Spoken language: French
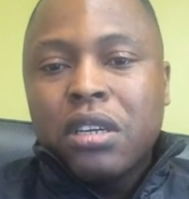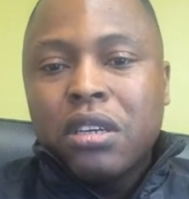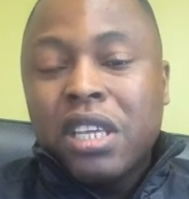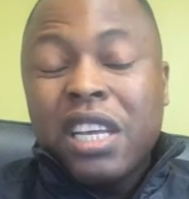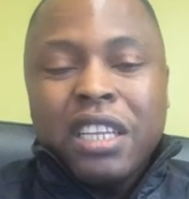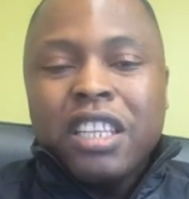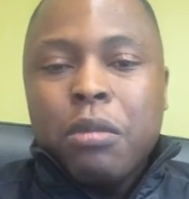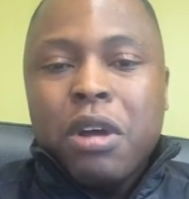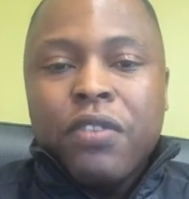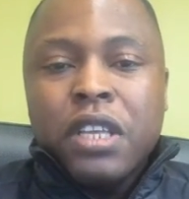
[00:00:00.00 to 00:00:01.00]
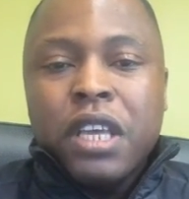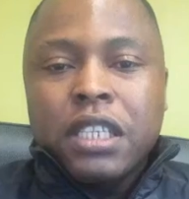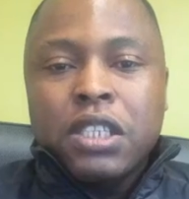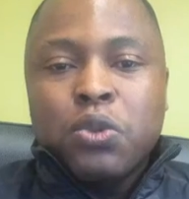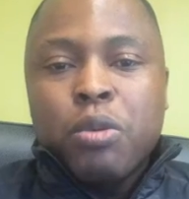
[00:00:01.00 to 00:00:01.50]
euh, il y en a tellement en fait qui
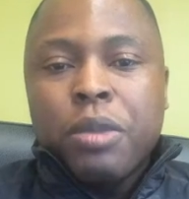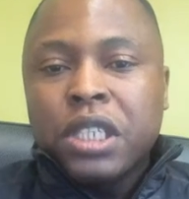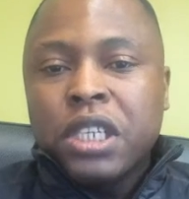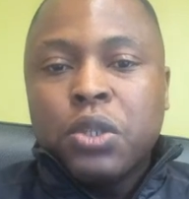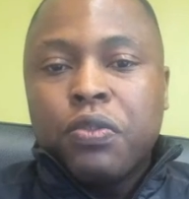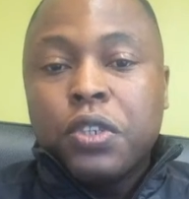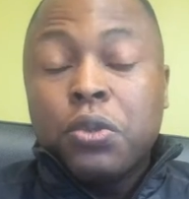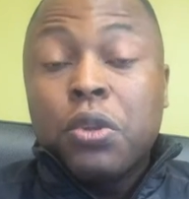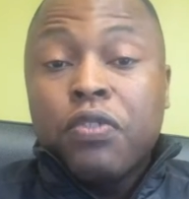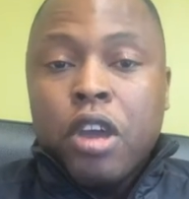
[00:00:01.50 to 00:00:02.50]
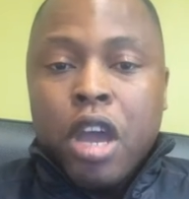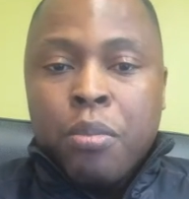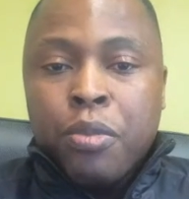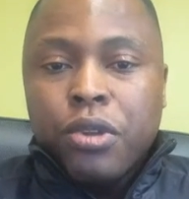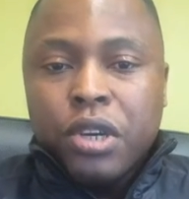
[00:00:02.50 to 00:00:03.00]
existent sur le marché. Il suffit juste de faire
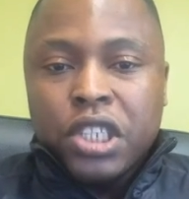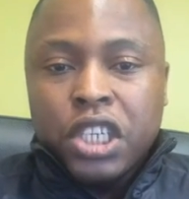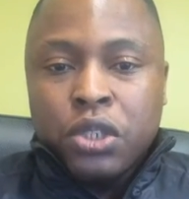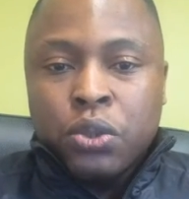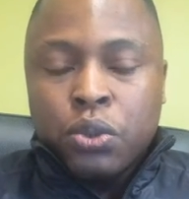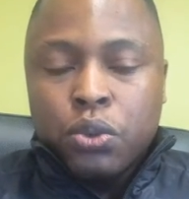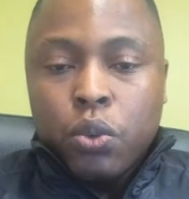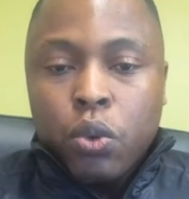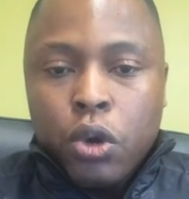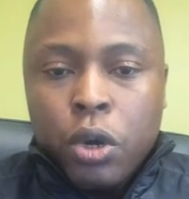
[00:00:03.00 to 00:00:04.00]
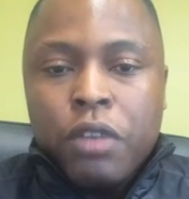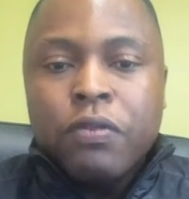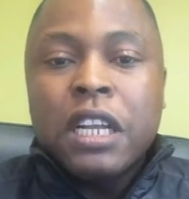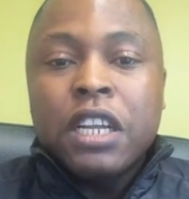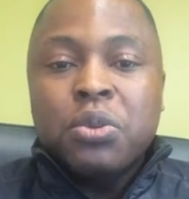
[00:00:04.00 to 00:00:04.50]
un peu de recherche sur Google et
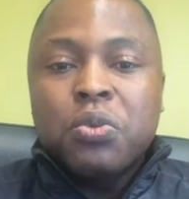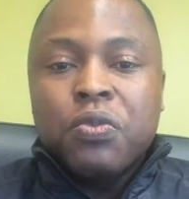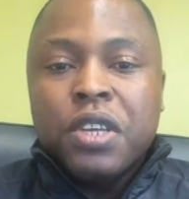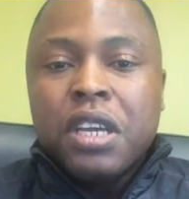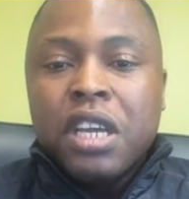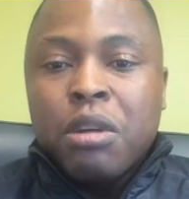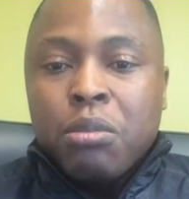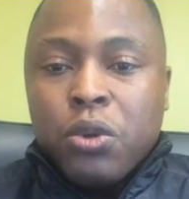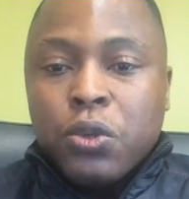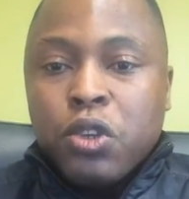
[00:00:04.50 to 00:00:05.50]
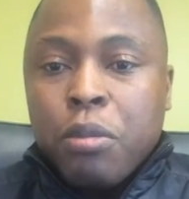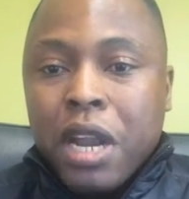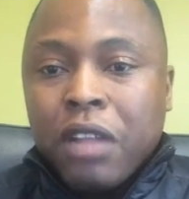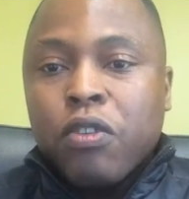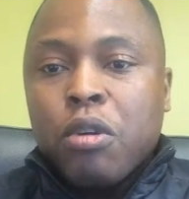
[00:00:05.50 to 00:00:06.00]
vous allez trouver plusieurs
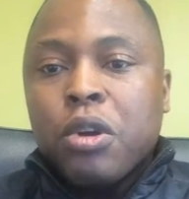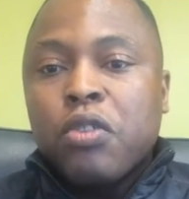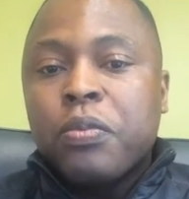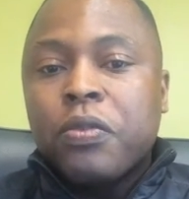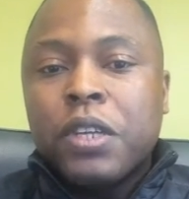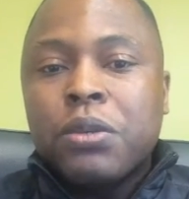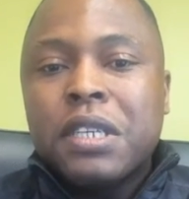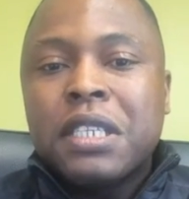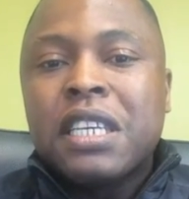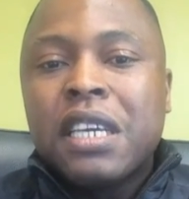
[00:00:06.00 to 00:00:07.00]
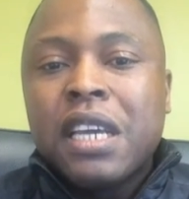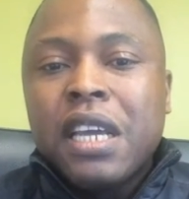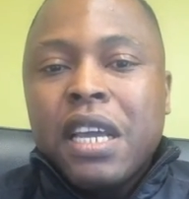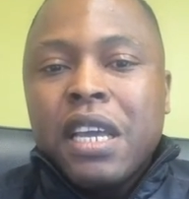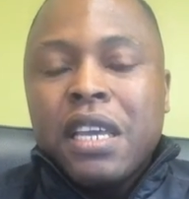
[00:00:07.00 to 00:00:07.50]
plateformes que vous pouvez utiliser.
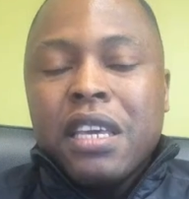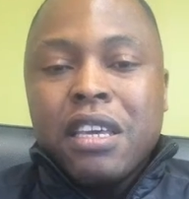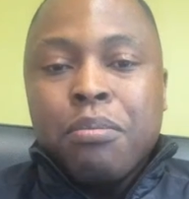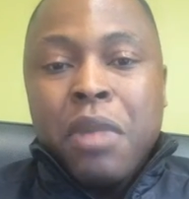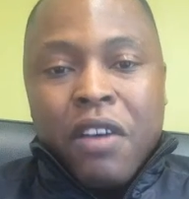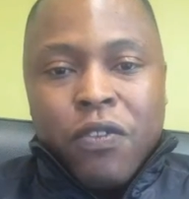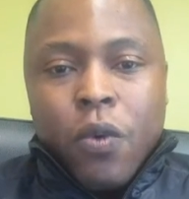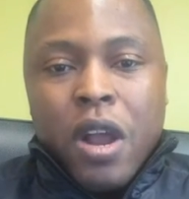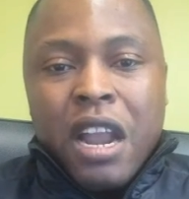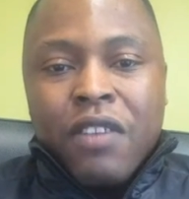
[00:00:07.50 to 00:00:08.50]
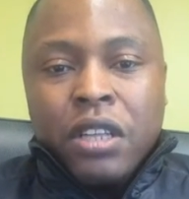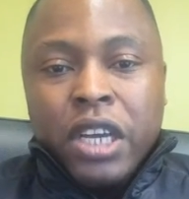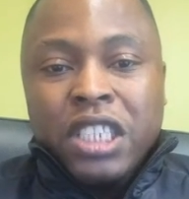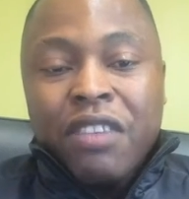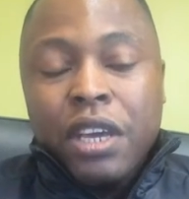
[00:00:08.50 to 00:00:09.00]
Et parfois,
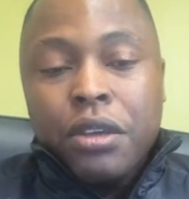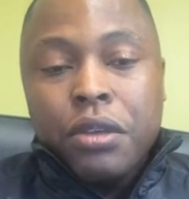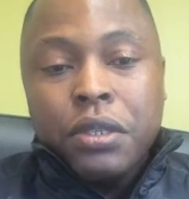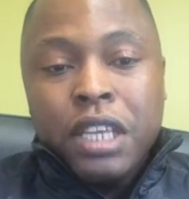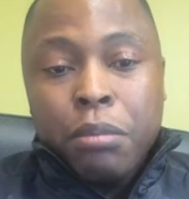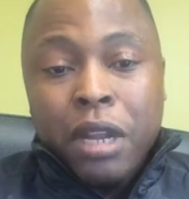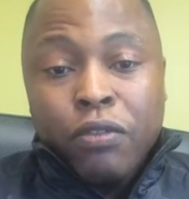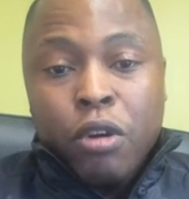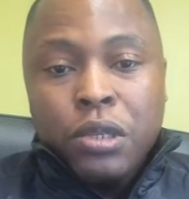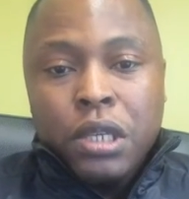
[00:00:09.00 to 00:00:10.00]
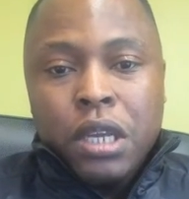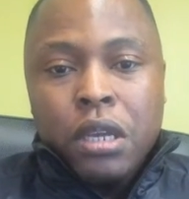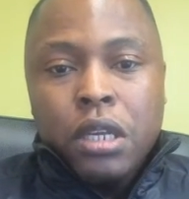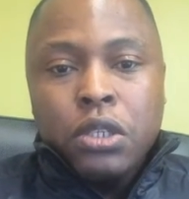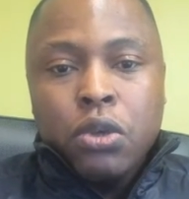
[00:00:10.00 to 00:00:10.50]
l'avantage avec euh, cette plateforme, c'est
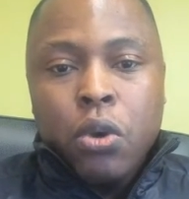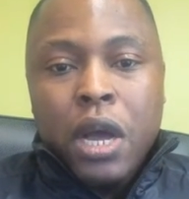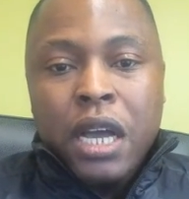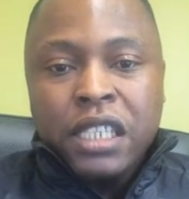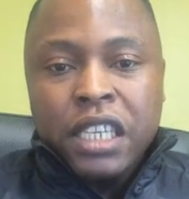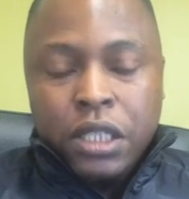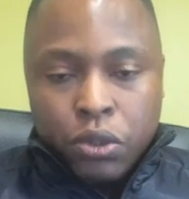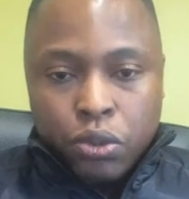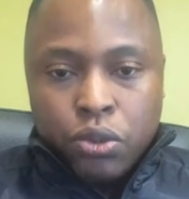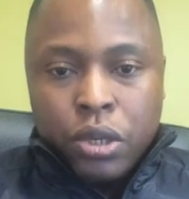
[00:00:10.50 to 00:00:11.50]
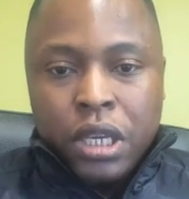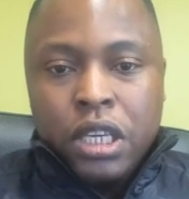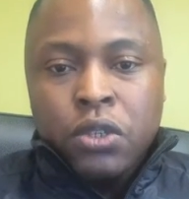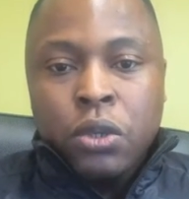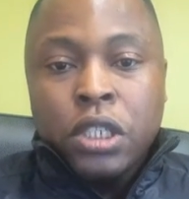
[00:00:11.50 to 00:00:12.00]
qu'ils sont assez structurés.
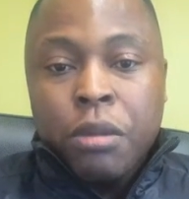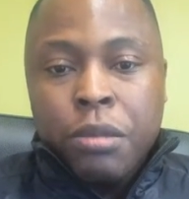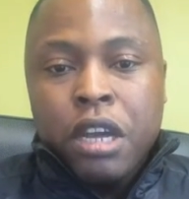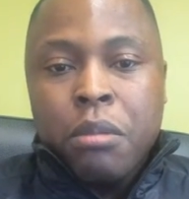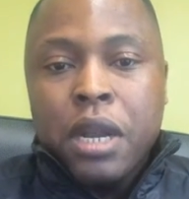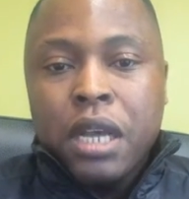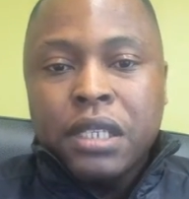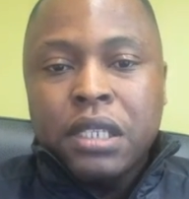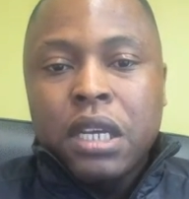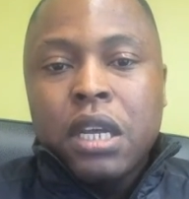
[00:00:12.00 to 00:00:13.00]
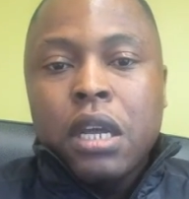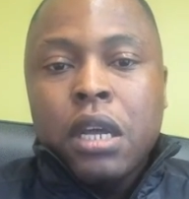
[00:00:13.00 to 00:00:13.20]
Ils ont déjà mis en place